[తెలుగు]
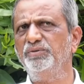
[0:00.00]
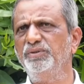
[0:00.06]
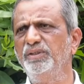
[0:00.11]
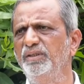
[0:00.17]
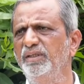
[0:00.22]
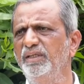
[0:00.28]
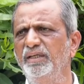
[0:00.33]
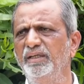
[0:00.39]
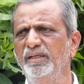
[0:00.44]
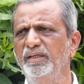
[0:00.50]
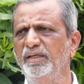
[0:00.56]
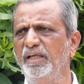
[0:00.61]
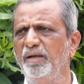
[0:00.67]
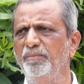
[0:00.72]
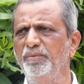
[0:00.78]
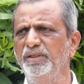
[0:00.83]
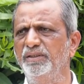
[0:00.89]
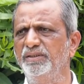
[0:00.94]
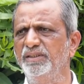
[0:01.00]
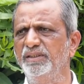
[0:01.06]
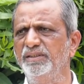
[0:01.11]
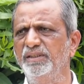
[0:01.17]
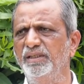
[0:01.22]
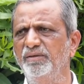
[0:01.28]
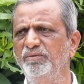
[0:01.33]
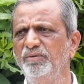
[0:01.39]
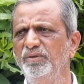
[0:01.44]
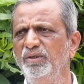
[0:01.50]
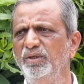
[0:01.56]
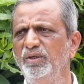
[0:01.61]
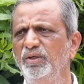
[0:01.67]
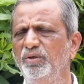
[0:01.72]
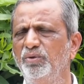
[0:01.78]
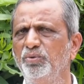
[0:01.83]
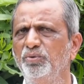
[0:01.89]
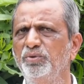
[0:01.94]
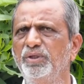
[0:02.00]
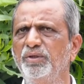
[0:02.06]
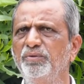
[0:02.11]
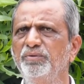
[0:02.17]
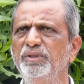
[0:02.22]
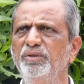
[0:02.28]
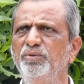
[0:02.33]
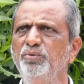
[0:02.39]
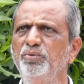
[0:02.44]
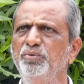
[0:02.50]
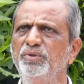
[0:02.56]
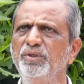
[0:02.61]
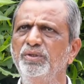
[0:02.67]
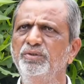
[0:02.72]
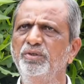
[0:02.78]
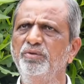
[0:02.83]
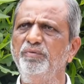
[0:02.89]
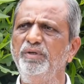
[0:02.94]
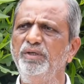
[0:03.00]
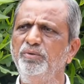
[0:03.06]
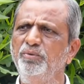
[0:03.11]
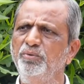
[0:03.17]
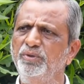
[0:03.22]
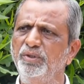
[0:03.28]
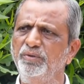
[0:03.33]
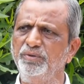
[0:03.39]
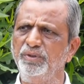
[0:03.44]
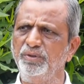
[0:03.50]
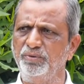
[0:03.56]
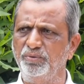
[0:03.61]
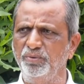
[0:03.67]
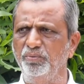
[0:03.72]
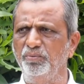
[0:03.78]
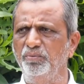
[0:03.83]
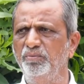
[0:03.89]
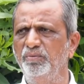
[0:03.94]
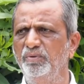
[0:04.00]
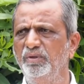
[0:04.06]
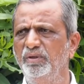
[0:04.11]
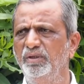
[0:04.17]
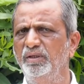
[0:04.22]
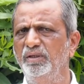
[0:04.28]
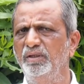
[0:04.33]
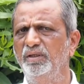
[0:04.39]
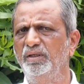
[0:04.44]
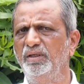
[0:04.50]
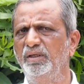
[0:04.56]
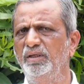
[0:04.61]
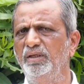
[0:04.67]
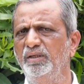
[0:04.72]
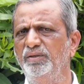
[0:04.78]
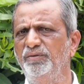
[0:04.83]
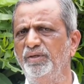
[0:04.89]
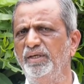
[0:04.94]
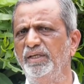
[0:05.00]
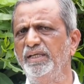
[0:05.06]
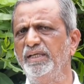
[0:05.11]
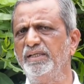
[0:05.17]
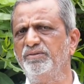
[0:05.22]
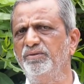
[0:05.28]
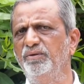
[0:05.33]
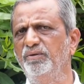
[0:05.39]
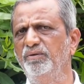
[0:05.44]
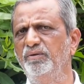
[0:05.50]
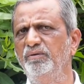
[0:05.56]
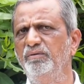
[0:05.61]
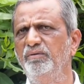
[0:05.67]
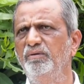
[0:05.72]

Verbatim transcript: థౌజండ్కి రిటైర్మెంట్ ఇచ్చేసాను టూ థౌజండ్ టూ థౌజండ్ వన్ టూ థౌజండ్ టూ ఈ త్రీ ఇయర్స్లో